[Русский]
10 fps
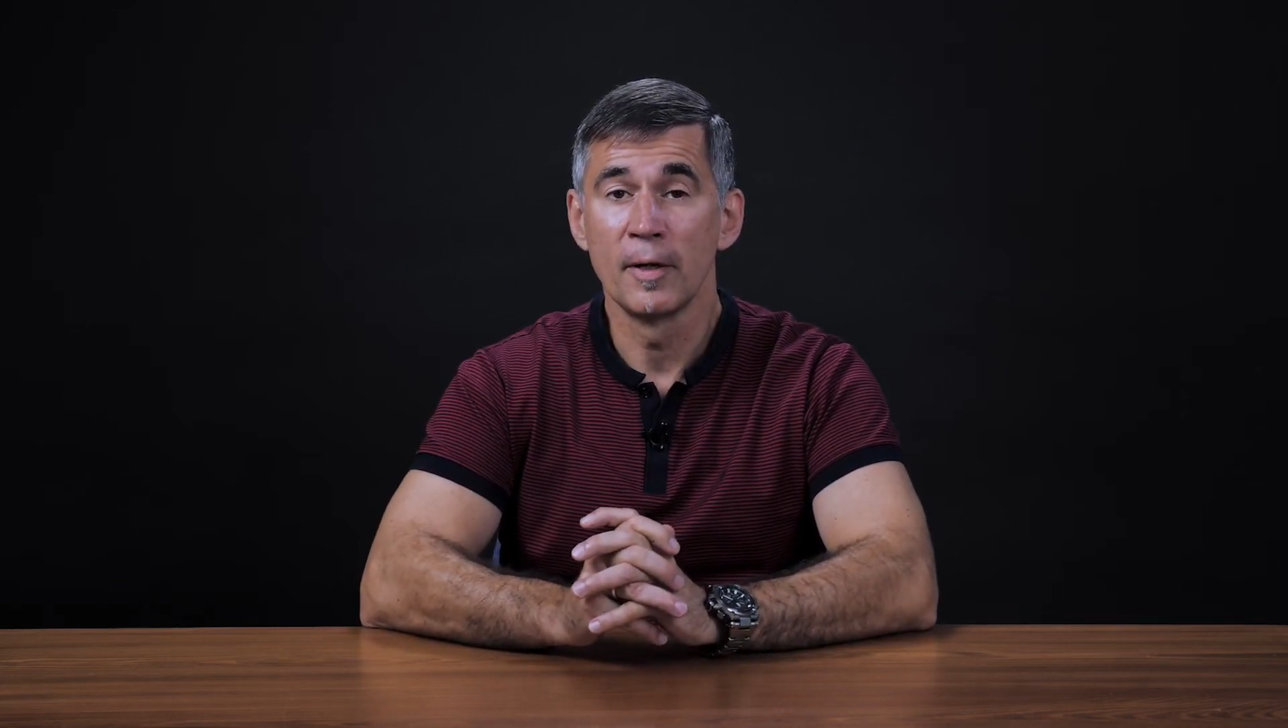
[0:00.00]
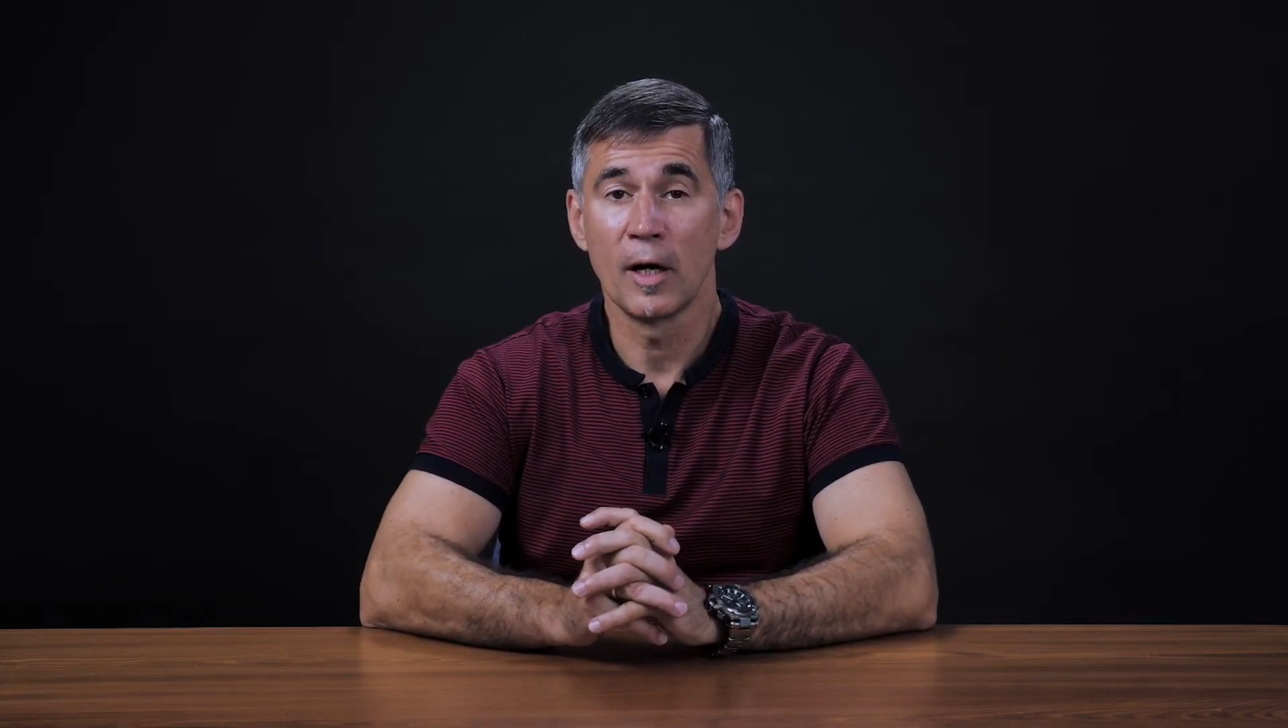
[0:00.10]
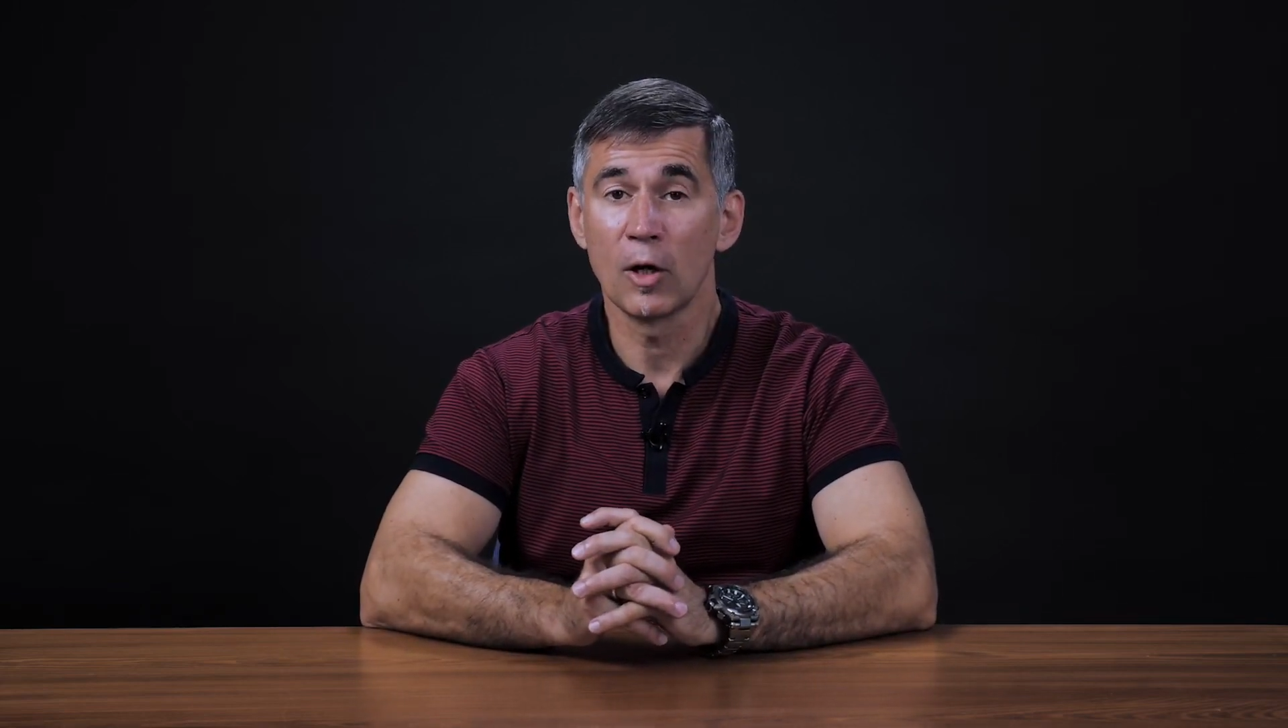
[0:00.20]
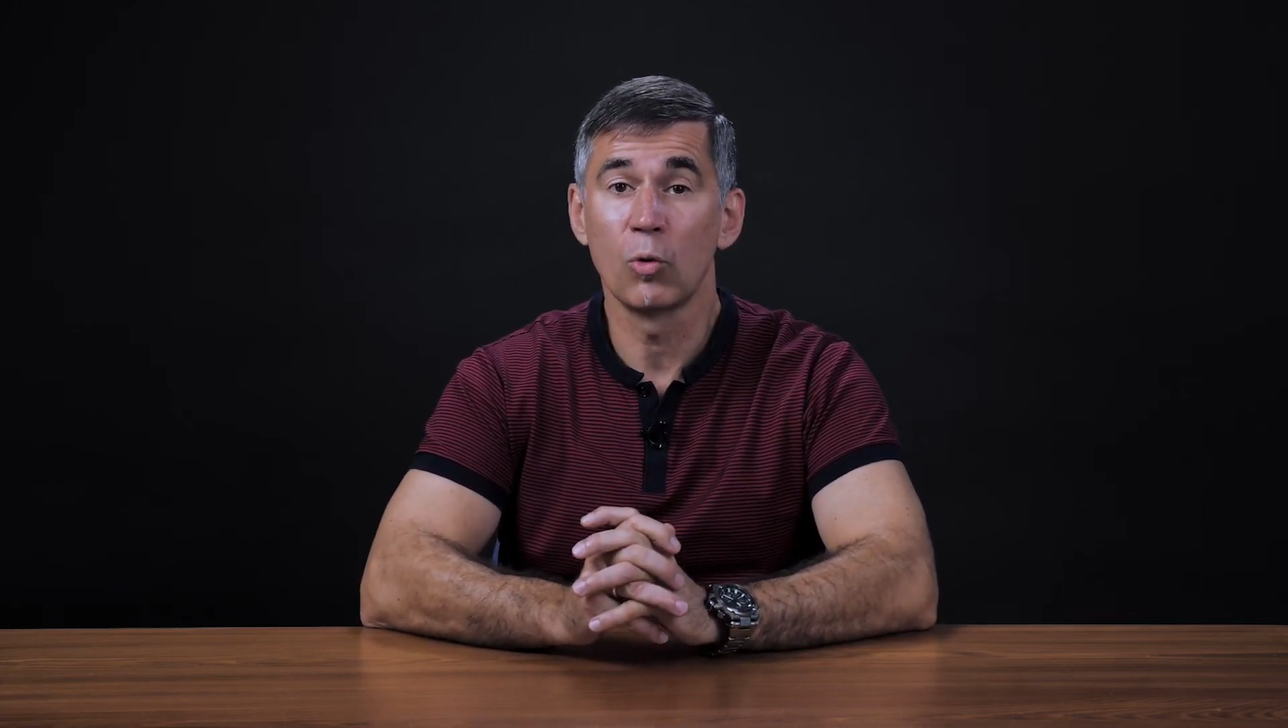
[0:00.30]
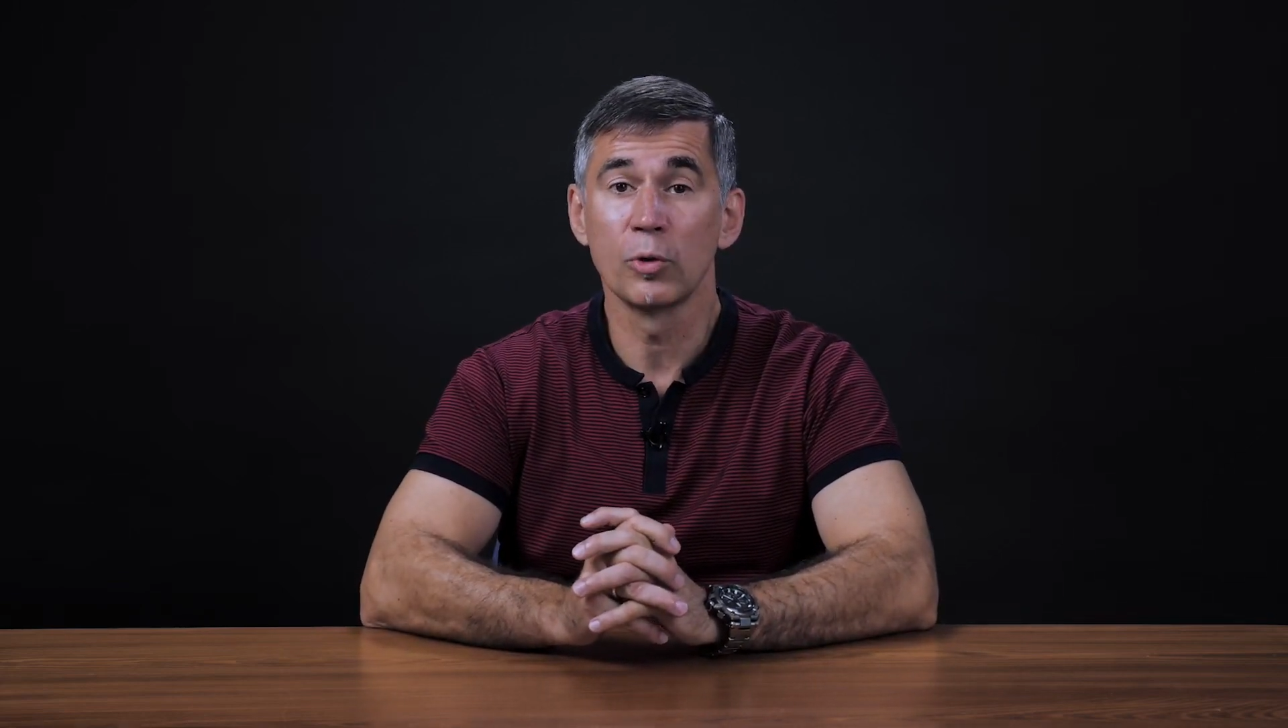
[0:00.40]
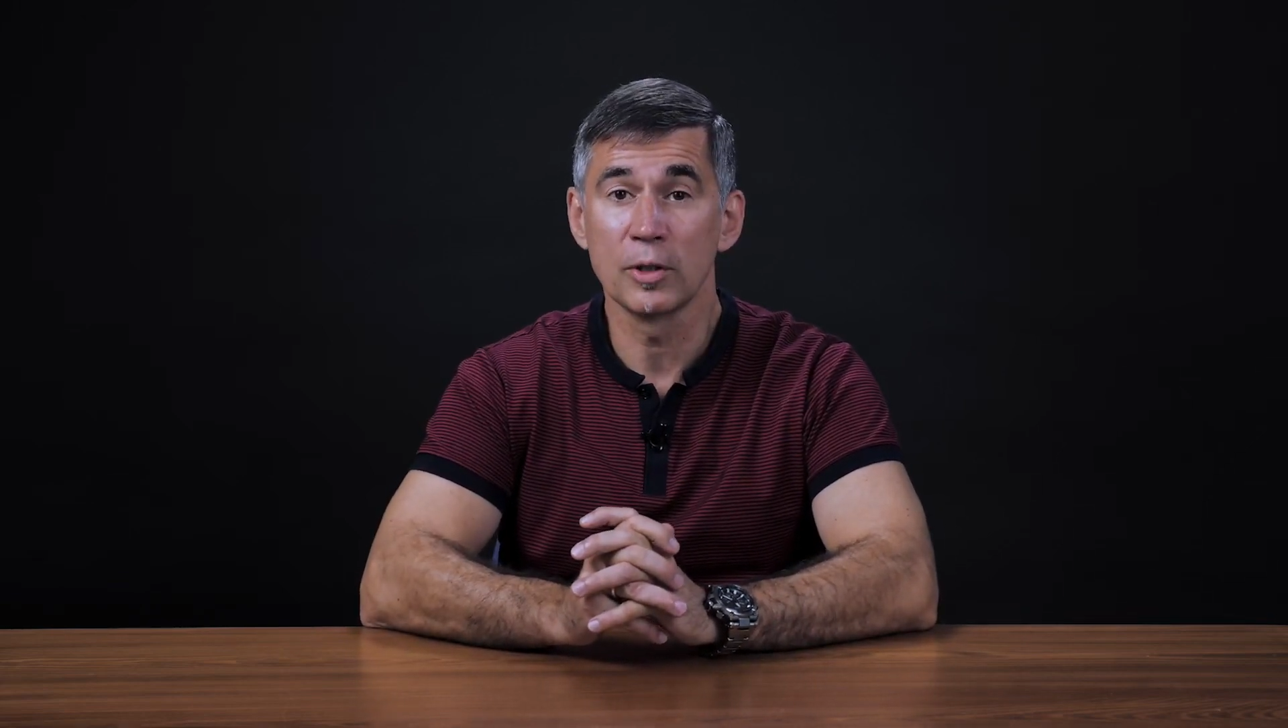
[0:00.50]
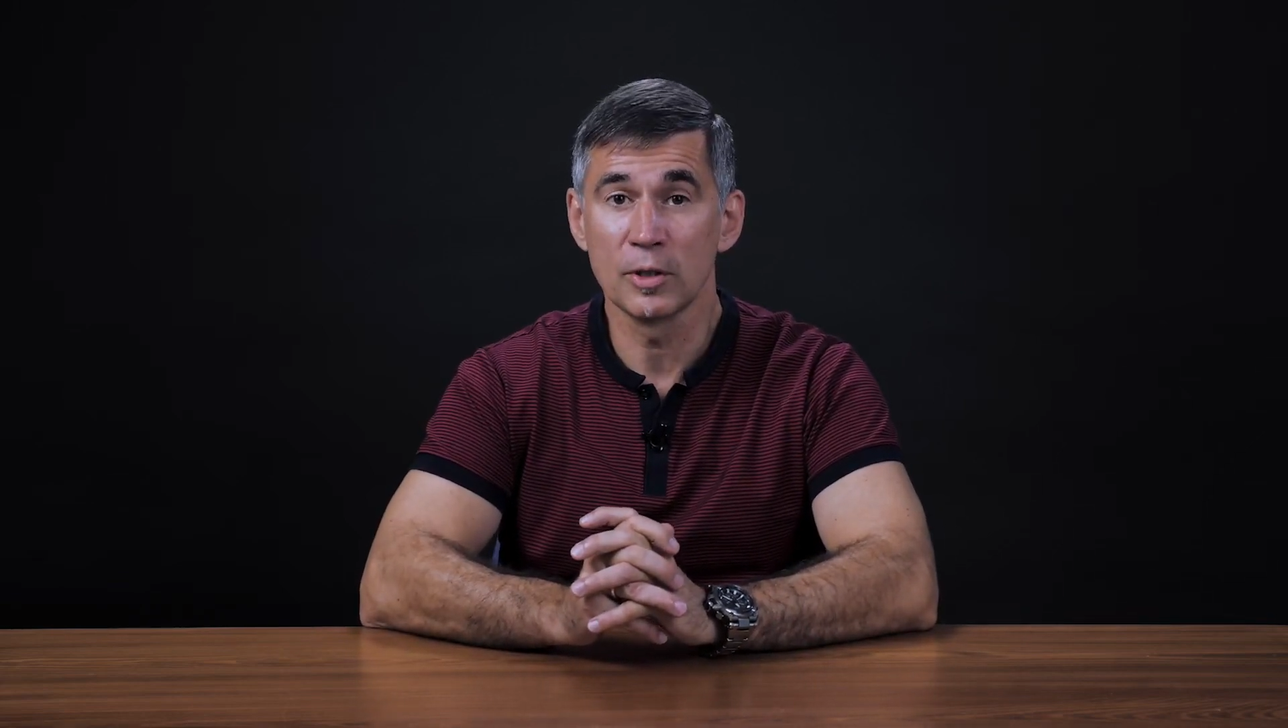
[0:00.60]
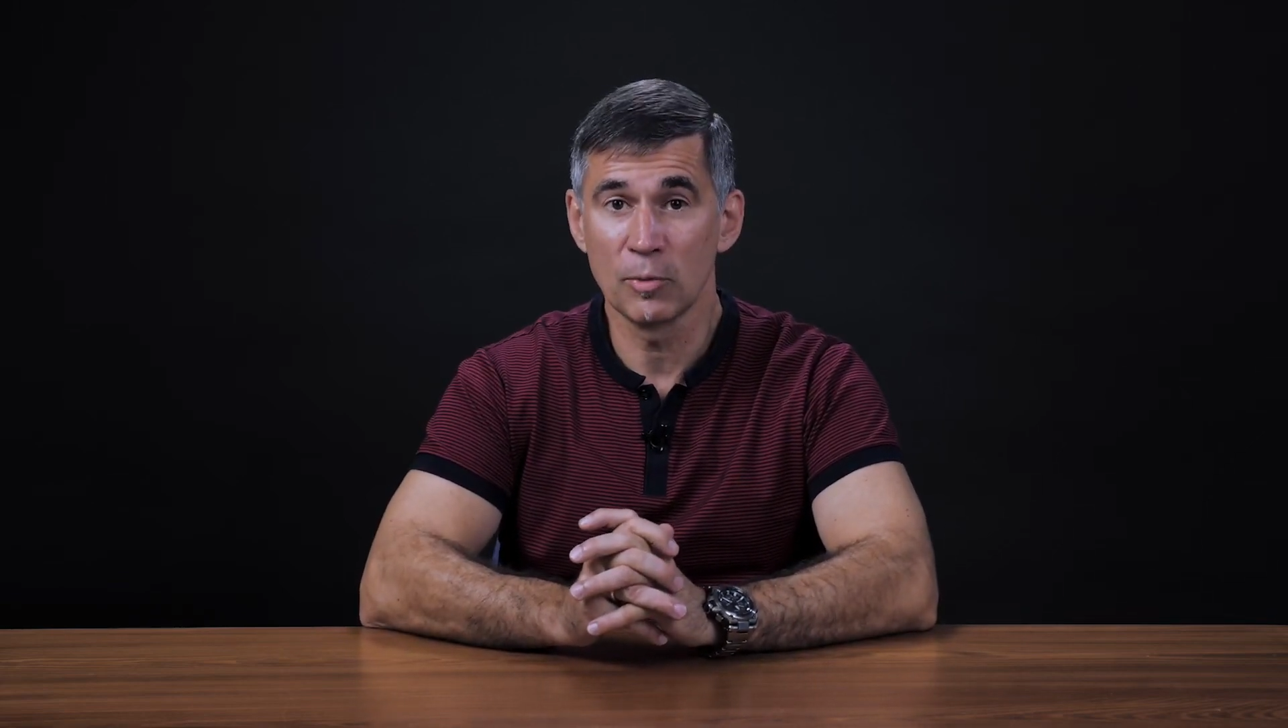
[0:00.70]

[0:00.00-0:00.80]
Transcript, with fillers: охоты за